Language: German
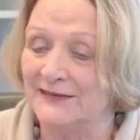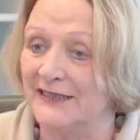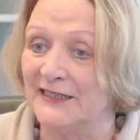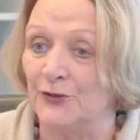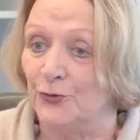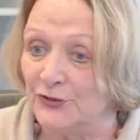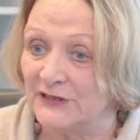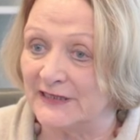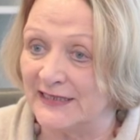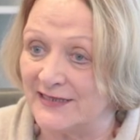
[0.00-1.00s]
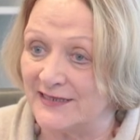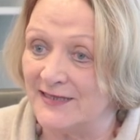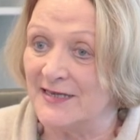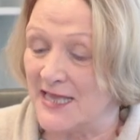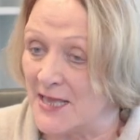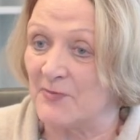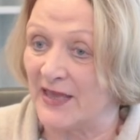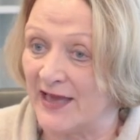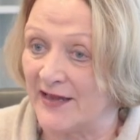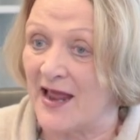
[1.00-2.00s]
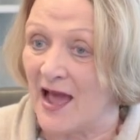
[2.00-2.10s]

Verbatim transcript: der die Grundrechte im Kern